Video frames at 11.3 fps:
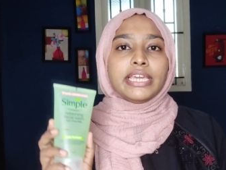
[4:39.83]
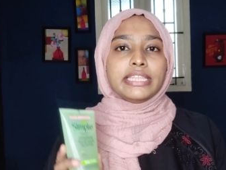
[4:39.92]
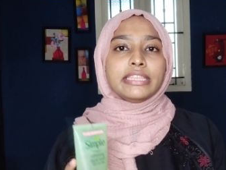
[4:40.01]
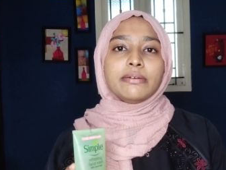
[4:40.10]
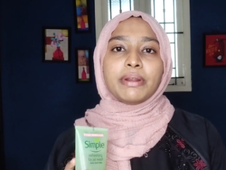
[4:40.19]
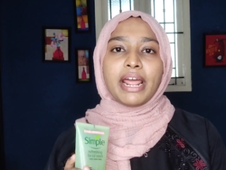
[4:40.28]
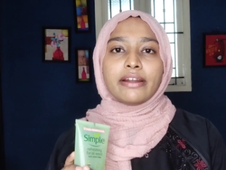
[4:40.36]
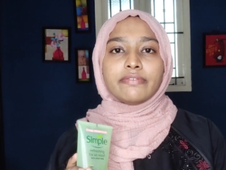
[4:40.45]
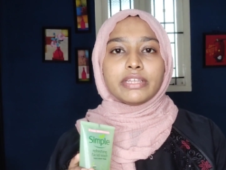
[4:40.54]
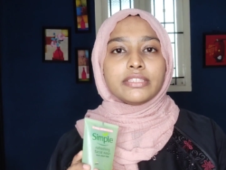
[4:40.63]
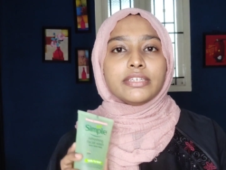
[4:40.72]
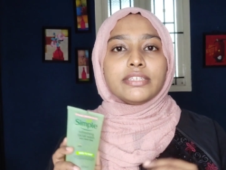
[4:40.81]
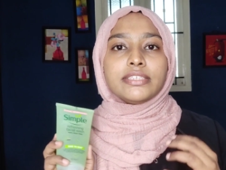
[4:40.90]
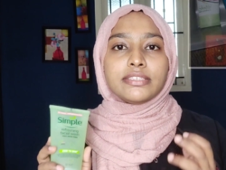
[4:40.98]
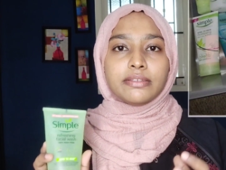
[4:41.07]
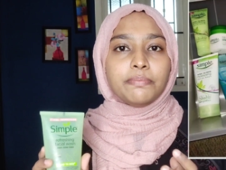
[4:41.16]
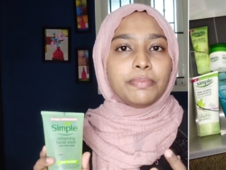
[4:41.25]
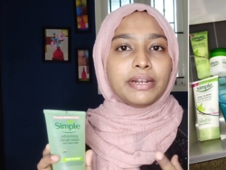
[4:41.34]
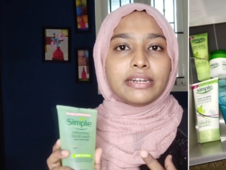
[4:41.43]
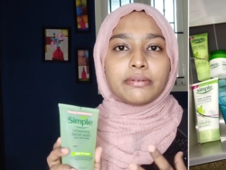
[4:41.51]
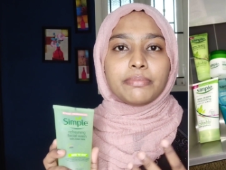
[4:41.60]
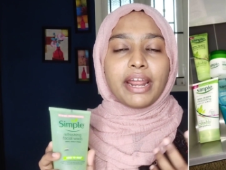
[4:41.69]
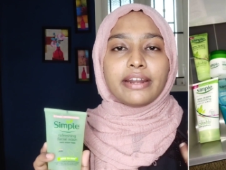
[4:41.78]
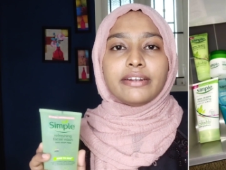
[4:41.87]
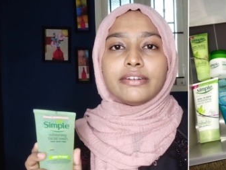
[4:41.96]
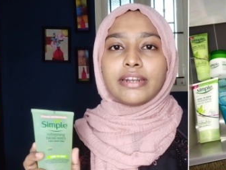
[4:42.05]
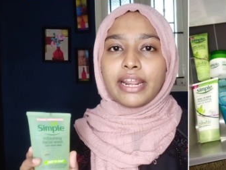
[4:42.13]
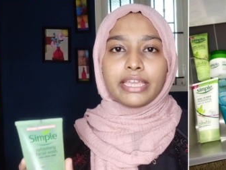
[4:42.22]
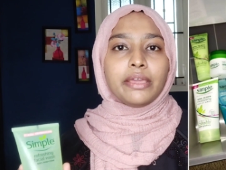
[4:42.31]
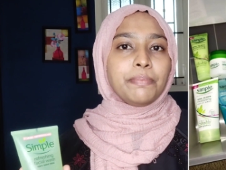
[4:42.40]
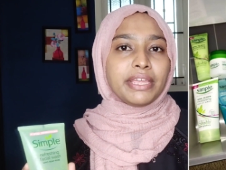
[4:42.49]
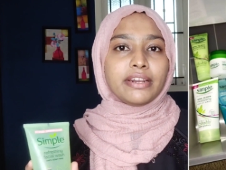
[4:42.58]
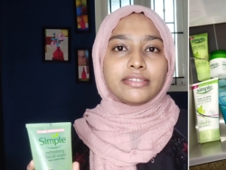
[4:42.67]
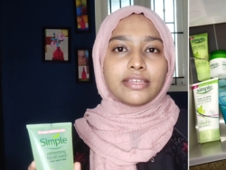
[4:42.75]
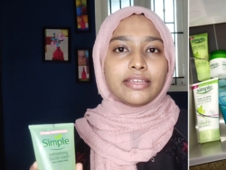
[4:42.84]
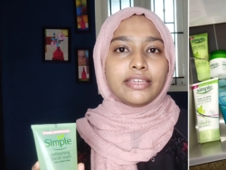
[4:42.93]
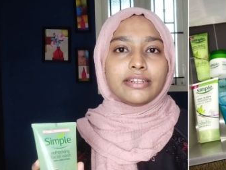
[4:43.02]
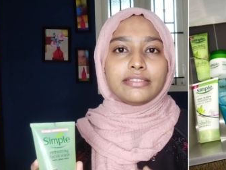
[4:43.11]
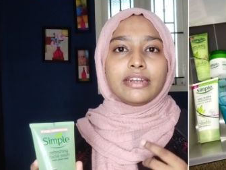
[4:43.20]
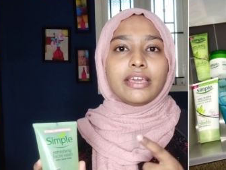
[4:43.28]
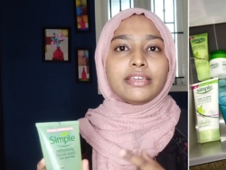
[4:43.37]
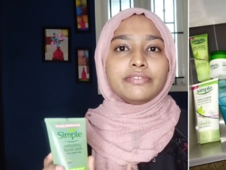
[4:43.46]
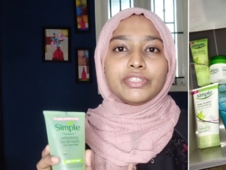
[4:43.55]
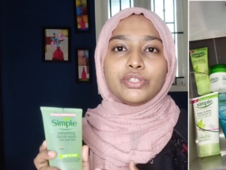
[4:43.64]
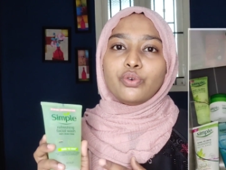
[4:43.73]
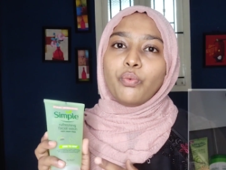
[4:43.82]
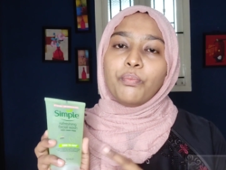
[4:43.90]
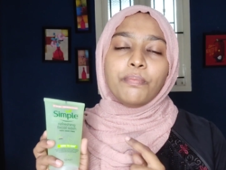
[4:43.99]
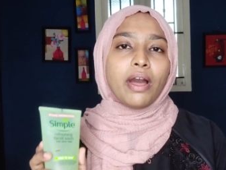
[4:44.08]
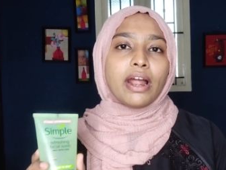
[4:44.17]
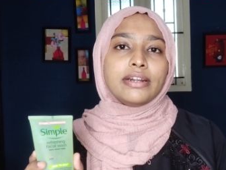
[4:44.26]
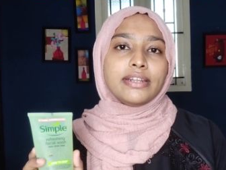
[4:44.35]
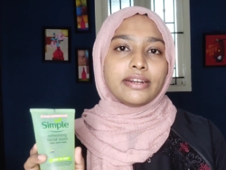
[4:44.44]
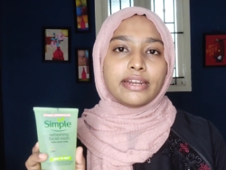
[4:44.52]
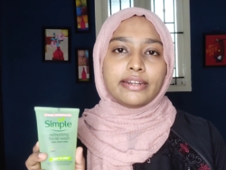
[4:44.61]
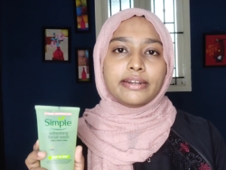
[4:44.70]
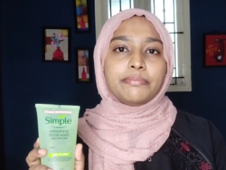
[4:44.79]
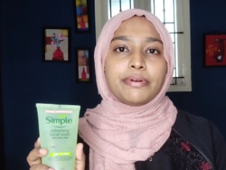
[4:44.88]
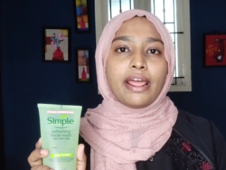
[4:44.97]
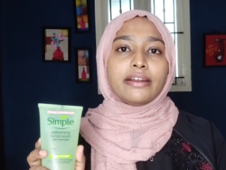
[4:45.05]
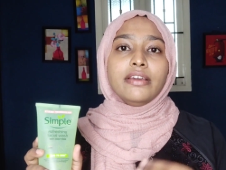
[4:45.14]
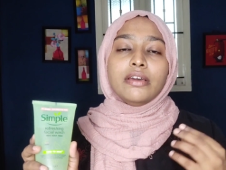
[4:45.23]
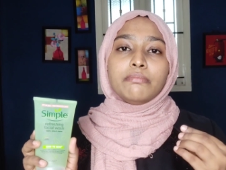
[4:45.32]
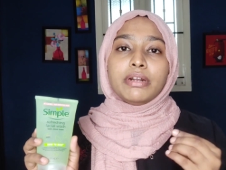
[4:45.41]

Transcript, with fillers: இந்த பிராண்ட் வந்து சிம்பிள்ற பிராண்ட் நிறைய பேருக்கு தெரியறதில்ல இது வந்து ரொம்ப அண்டர் ரேட்டட் பிராண்ட்